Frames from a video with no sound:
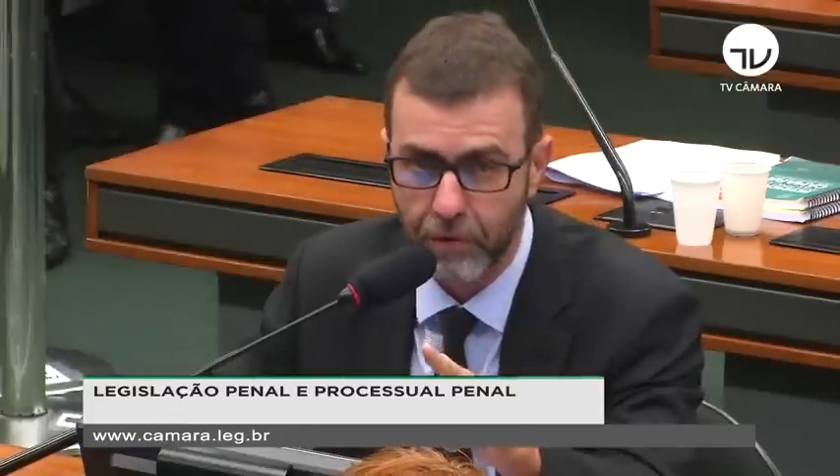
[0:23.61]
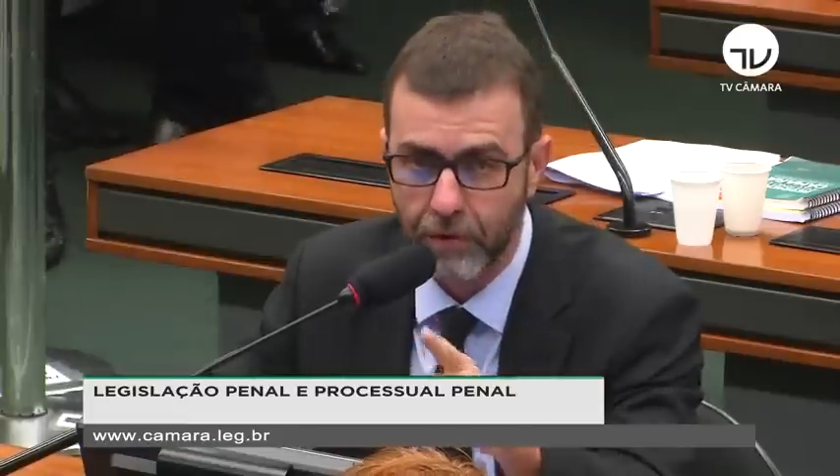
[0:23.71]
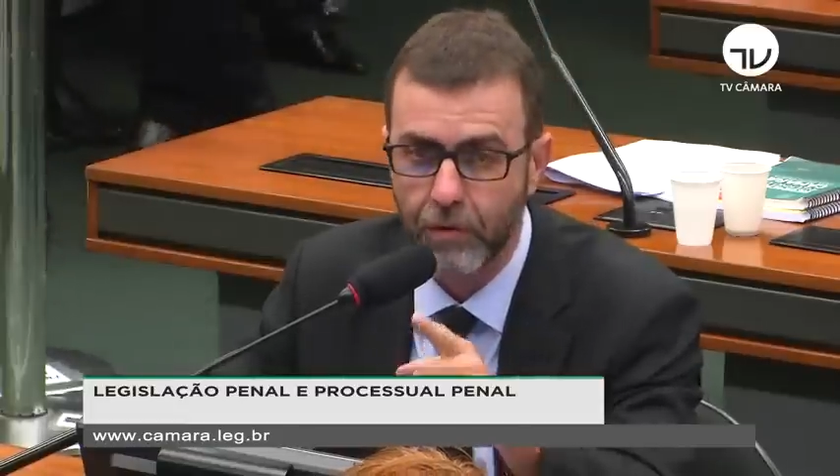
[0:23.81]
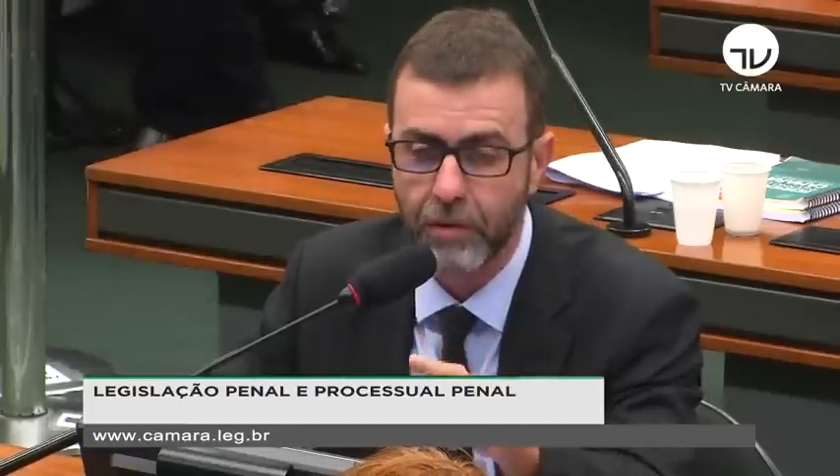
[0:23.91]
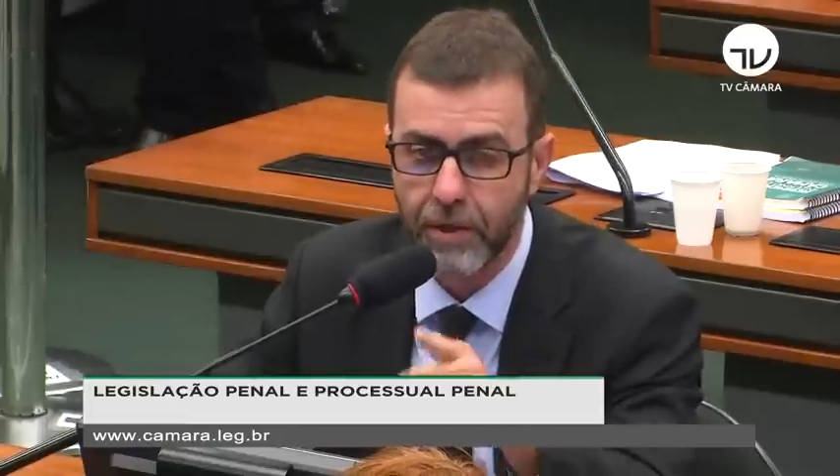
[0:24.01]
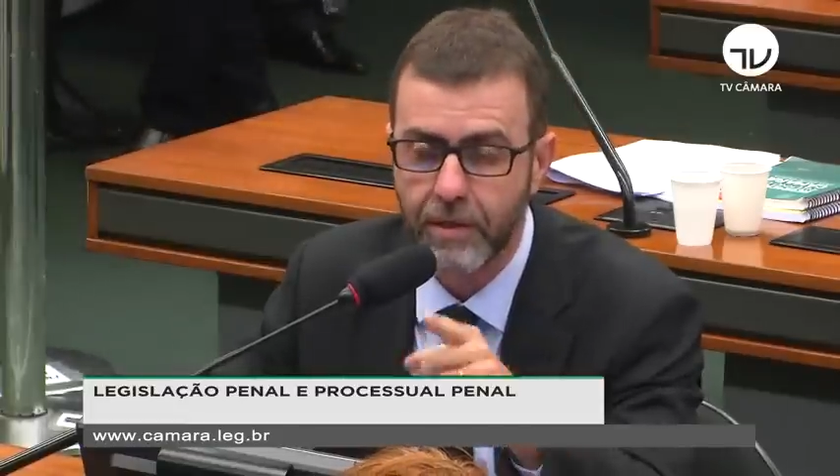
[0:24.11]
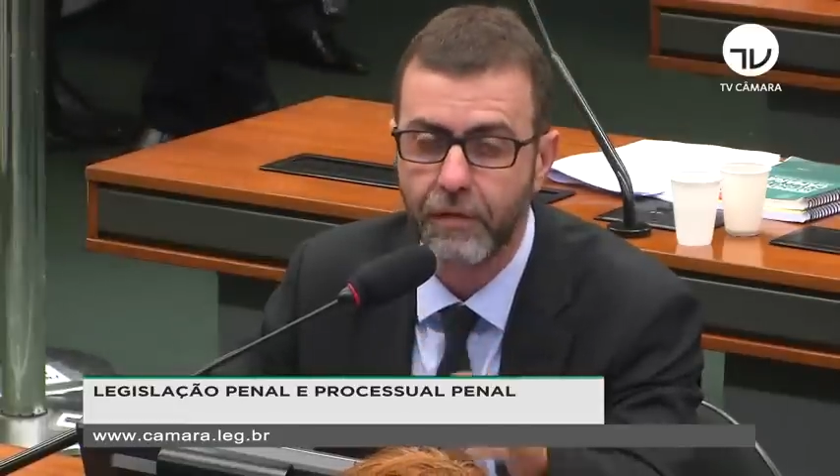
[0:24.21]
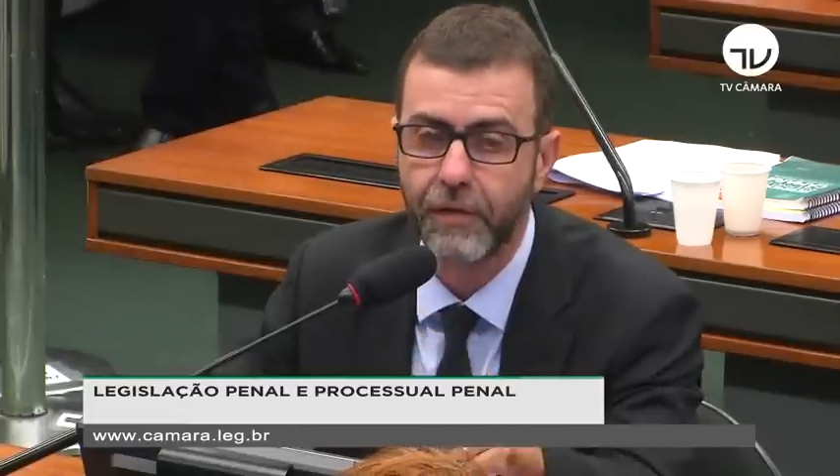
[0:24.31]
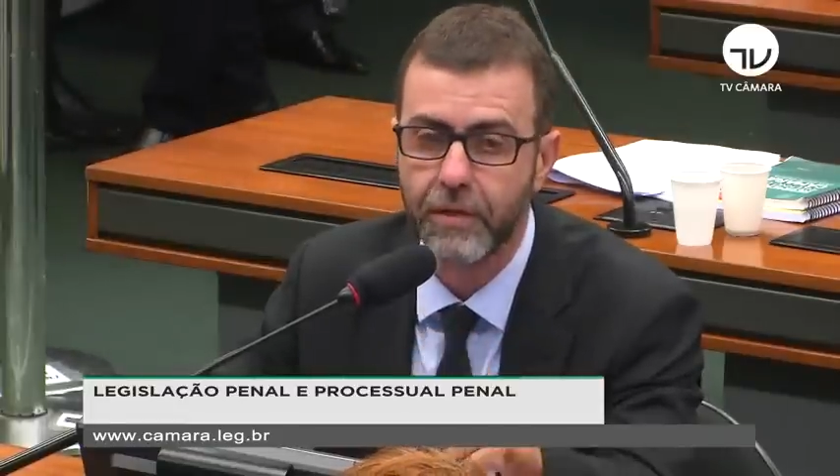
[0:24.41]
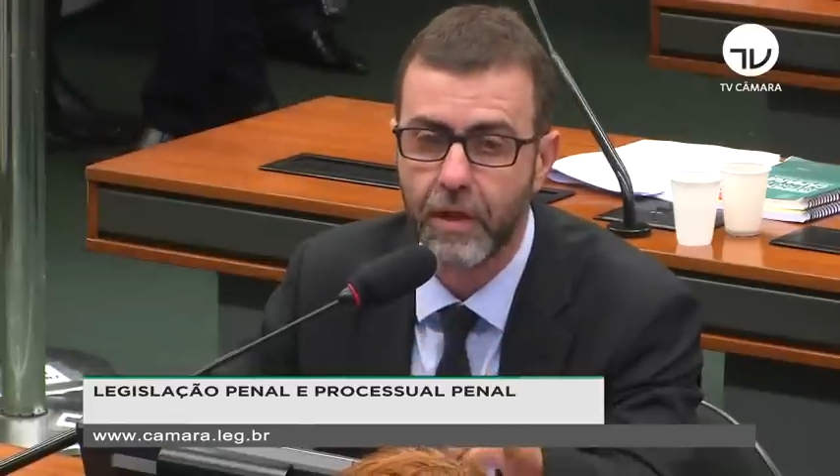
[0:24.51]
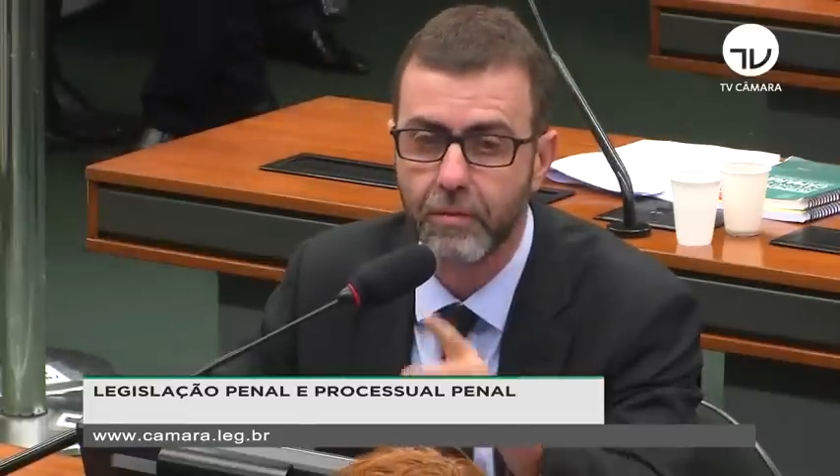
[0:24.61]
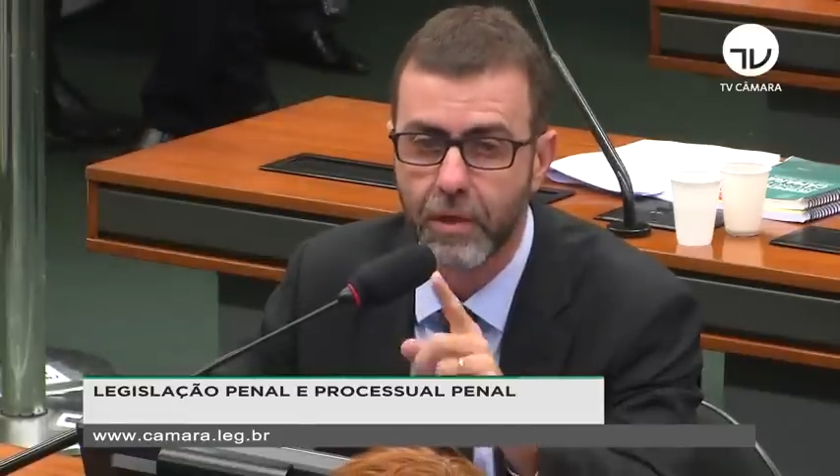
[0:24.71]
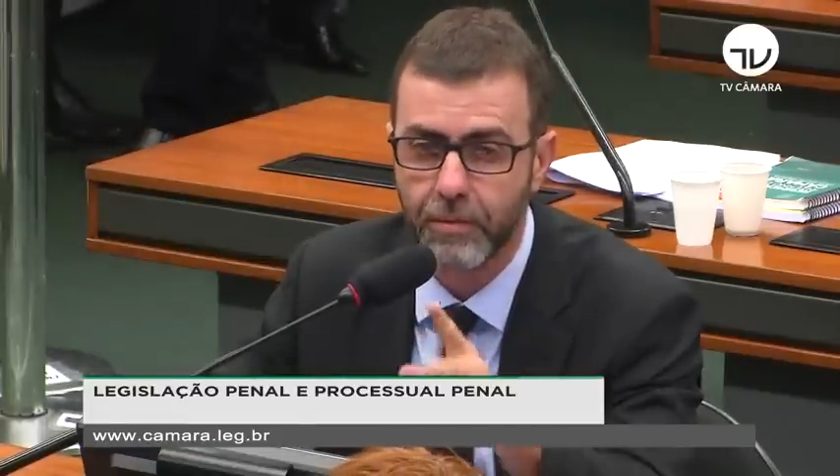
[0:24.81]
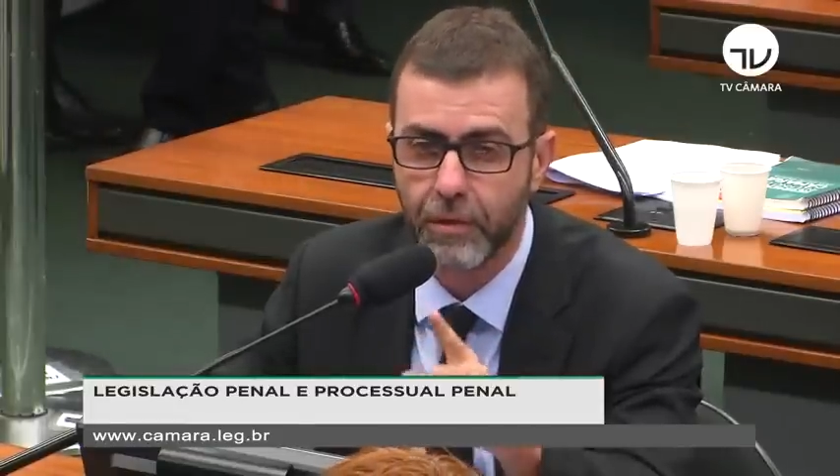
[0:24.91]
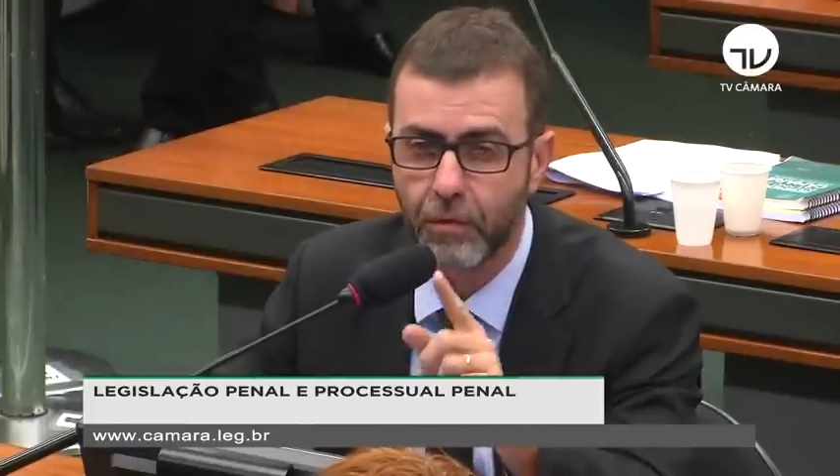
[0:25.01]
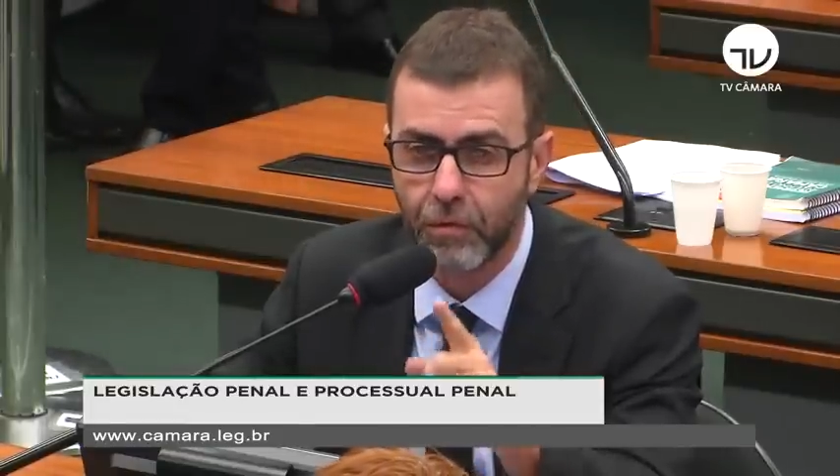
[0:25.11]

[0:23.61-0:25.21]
na audiência que fizemos, Capitão